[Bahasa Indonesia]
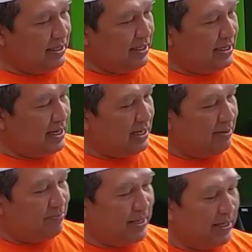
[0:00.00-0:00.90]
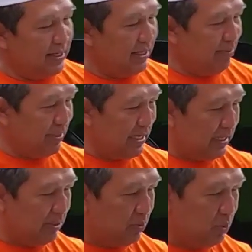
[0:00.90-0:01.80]
ini grill depan ini
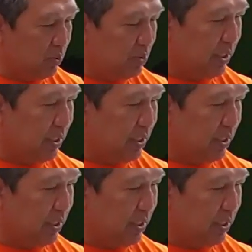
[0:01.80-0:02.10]
menyatu